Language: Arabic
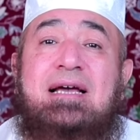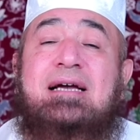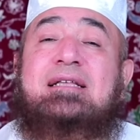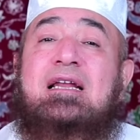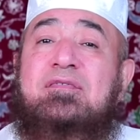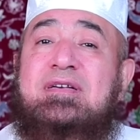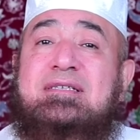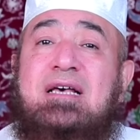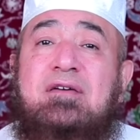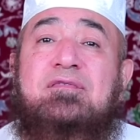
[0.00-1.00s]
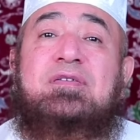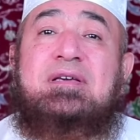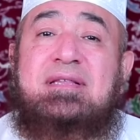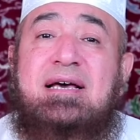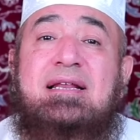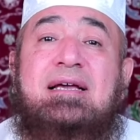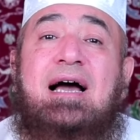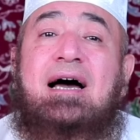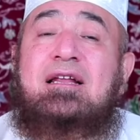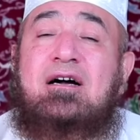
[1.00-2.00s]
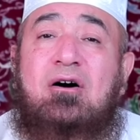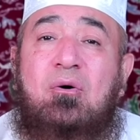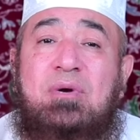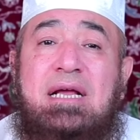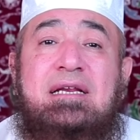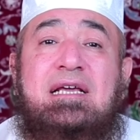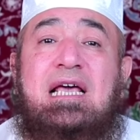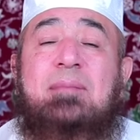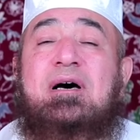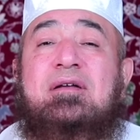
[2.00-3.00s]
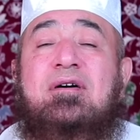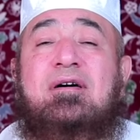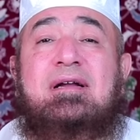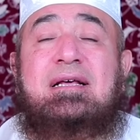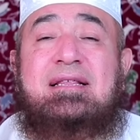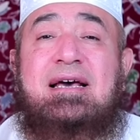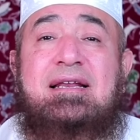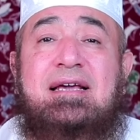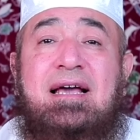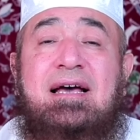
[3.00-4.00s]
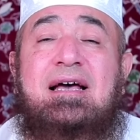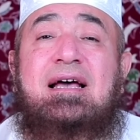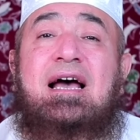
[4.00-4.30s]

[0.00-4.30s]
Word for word: اختلف السلف في ذلك على قولين كما نقل ذلك